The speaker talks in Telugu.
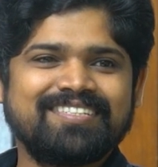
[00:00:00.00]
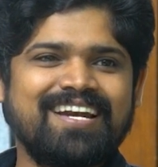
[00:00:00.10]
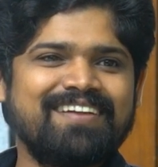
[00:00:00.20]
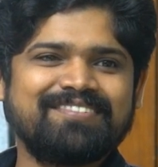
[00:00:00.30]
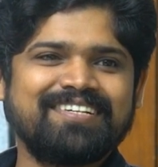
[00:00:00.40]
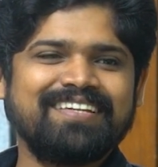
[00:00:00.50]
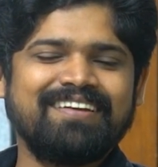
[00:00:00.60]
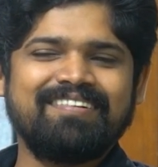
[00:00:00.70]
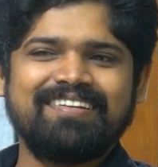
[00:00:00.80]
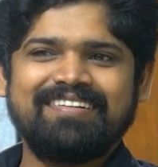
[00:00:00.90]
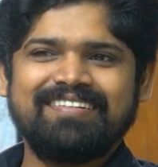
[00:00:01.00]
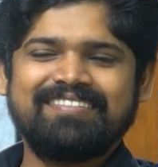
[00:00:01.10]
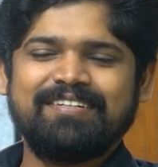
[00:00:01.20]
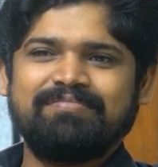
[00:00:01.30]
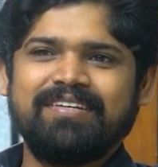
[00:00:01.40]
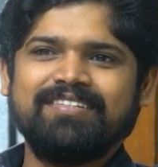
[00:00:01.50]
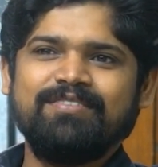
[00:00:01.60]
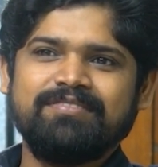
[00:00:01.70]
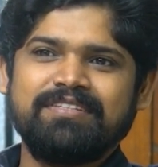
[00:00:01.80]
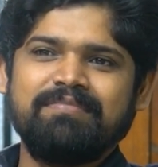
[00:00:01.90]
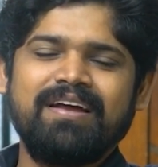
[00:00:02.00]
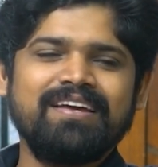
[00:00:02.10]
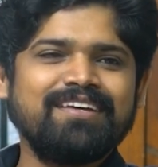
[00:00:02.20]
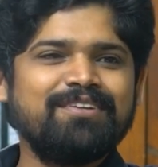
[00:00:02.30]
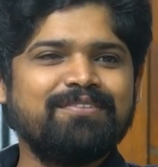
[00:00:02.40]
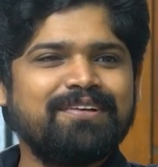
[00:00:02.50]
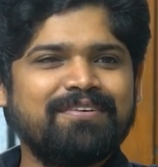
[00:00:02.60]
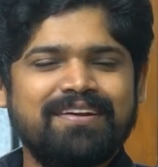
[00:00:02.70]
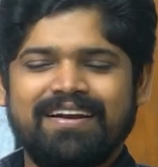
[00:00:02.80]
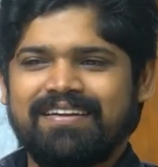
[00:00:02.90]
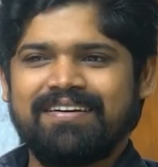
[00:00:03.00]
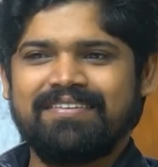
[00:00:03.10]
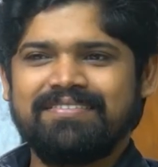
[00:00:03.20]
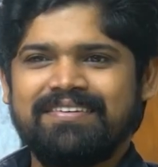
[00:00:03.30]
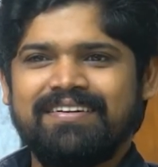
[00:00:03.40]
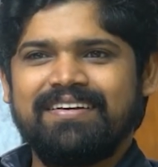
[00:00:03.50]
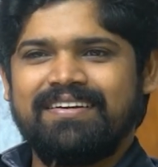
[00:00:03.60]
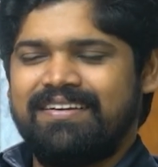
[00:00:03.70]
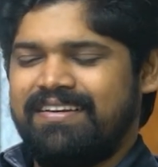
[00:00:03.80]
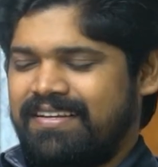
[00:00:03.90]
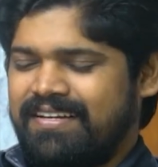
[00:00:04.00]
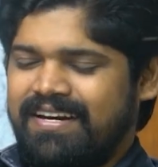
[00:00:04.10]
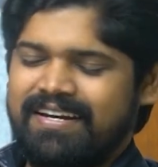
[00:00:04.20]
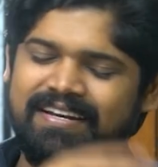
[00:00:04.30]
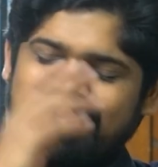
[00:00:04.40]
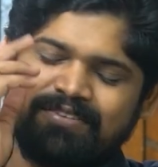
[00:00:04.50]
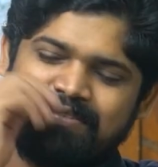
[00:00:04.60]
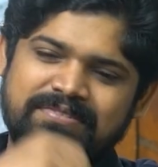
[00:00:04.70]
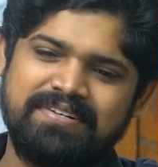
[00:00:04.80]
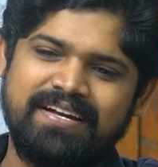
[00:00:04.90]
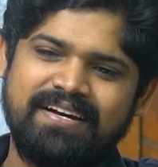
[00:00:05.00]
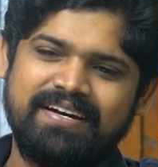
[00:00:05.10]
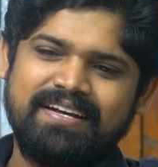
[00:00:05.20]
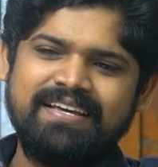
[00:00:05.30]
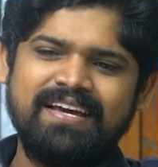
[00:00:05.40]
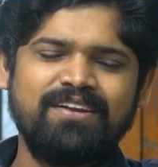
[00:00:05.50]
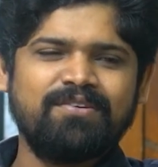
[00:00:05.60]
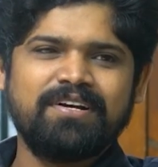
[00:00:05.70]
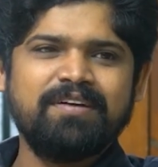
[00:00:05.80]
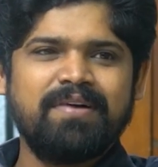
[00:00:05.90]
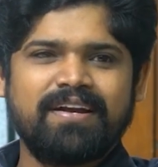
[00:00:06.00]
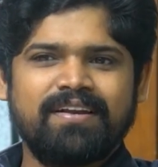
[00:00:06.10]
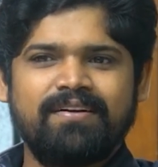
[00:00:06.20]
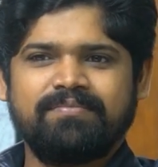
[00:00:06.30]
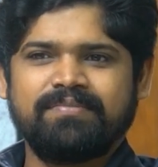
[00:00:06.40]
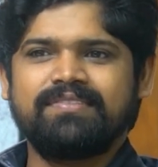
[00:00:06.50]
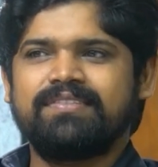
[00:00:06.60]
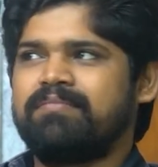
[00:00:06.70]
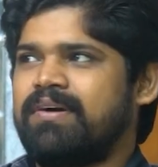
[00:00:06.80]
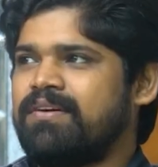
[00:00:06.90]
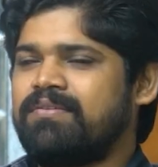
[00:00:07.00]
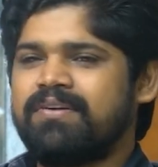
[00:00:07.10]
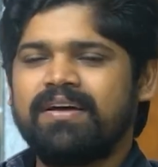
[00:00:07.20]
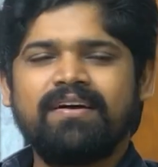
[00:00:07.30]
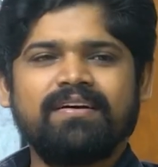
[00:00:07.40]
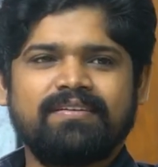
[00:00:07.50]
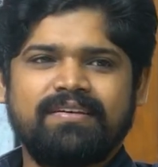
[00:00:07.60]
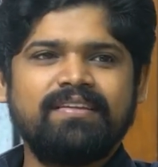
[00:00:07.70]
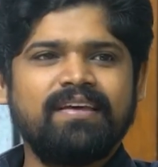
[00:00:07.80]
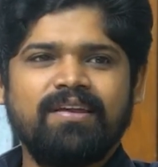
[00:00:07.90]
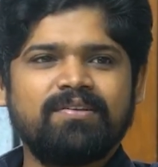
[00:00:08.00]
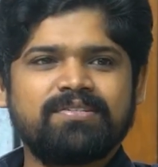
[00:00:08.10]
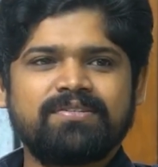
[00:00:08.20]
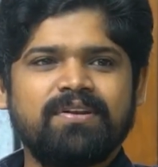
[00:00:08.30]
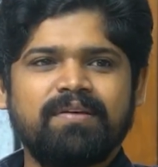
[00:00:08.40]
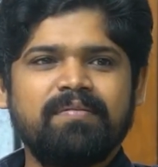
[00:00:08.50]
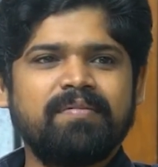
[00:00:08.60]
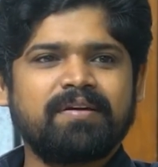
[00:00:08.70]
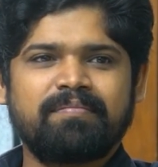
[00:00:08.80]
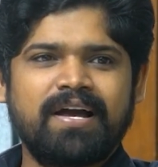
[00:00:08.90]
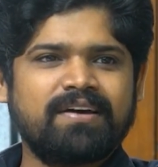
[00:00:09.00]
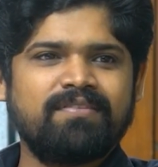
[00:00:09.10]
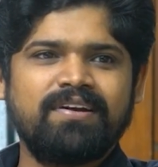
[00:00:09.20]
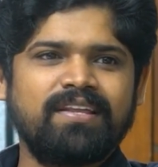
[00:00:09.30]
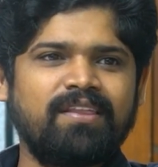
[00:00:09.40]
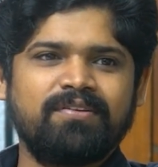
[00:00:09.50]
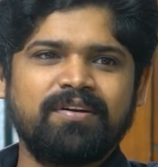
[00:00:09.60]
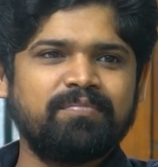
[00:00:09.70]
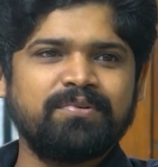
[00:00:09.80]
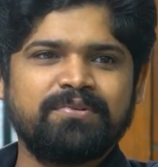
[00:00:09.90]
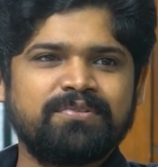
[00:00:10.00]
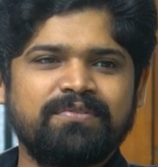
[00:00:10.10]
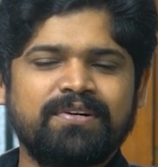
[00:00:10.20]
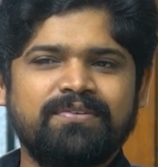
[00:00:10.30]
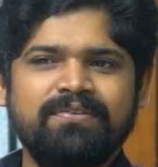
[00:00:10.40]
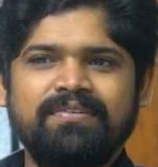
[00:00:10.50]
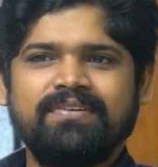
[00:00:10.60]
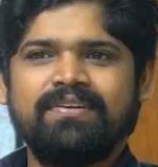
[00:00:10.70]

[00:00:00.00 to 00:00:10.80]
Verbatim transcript: చేసిన అనే విషయం తెలియదు చెప్తే అసలు నువ్వు సినిమాలకు ఎందుకు పోయినవరా అని అన్నాడు లేదు డాడీ ఇట్లా అనుకుంటున్నానంటే ఇంక ఆయన ఒకటే మాట అన్నాడు మనం కూడా కిందికి వెళ్ళి వచ్చిన వాళ్ళమే మనకు బ్యాక్గ్రౌండ్ లేదు అదొకటి ఎప్పుడు గుర్తుపెట్టుకో